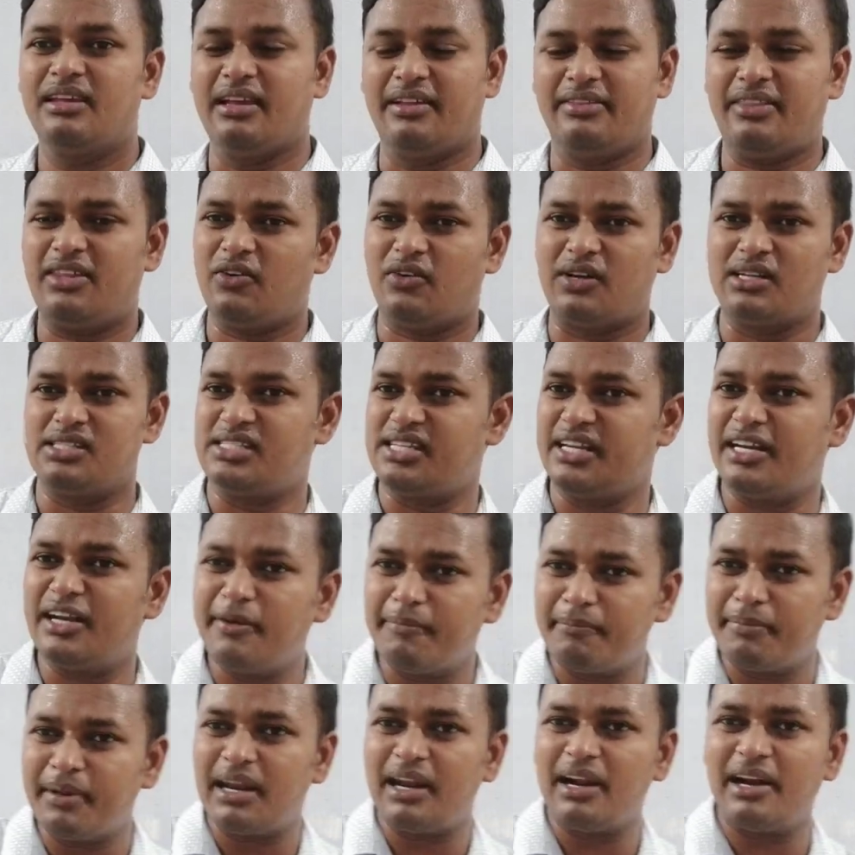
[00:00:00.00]
అంతే ఒక చిన్న
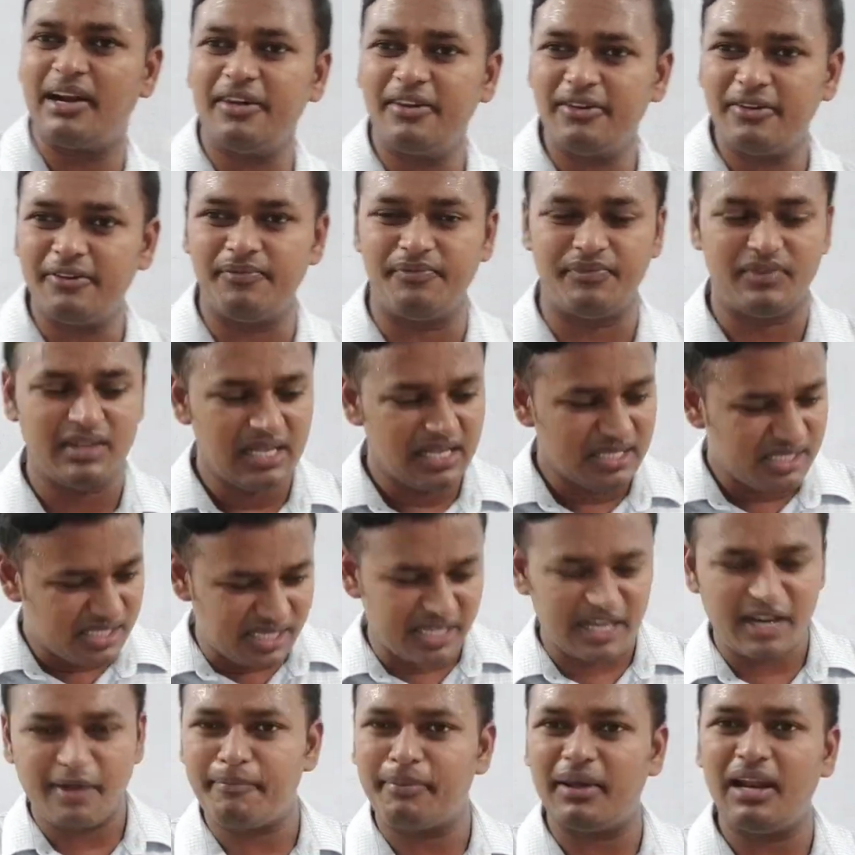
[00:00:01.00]
పిల్లాడు
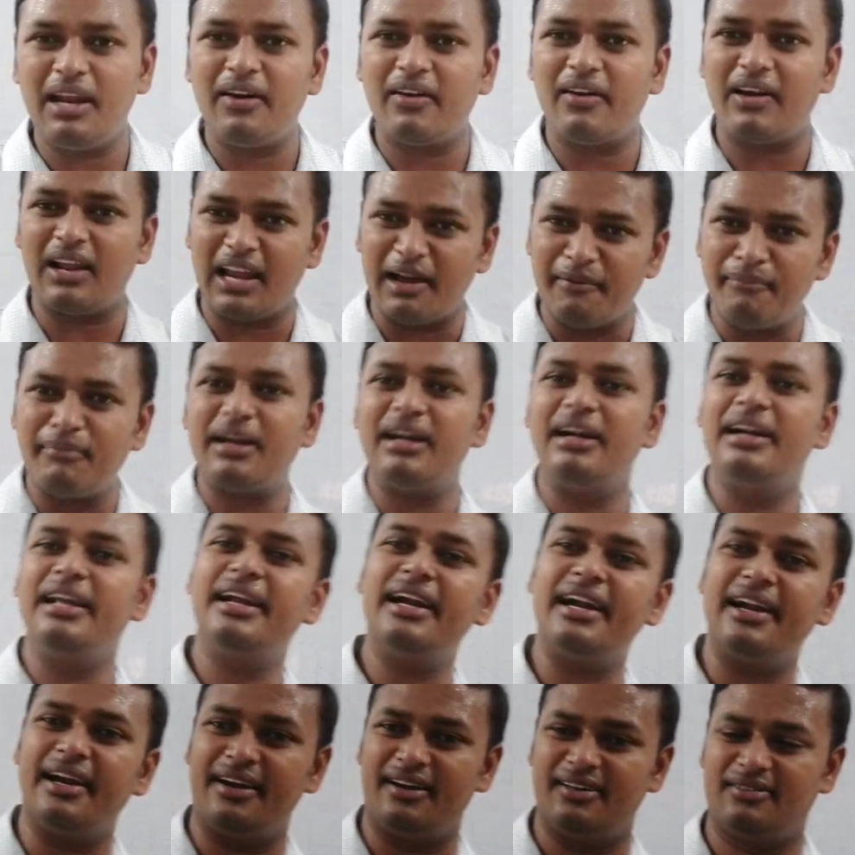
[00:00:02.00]
చిన్న పిల్లడు వాళ్ళ అమ్మని
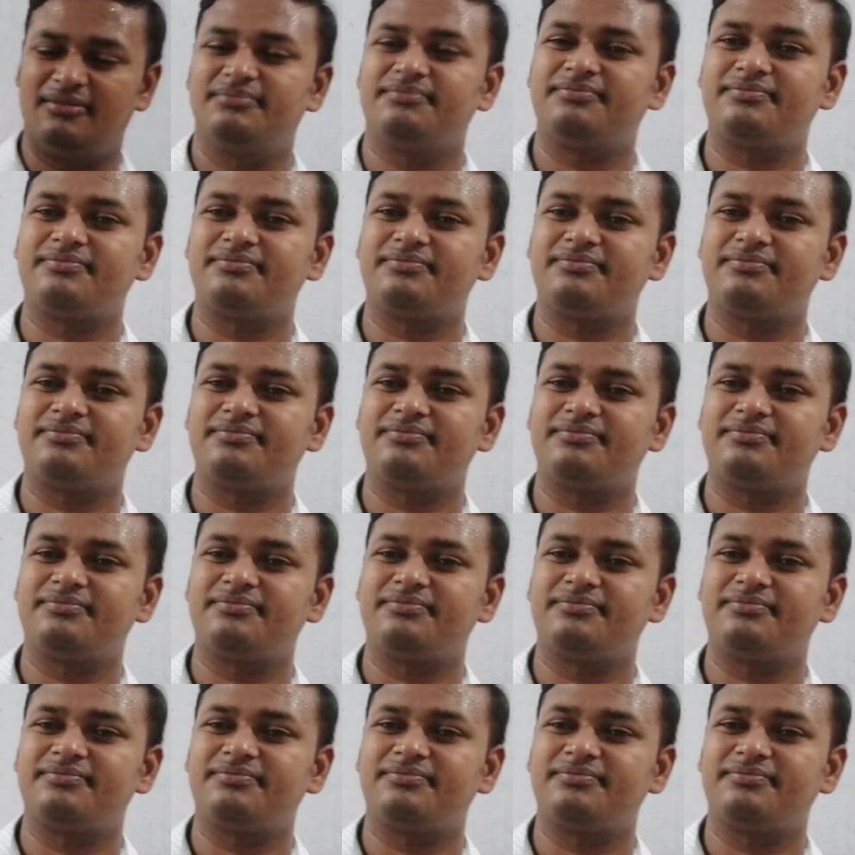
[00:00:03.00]
అడిగాడట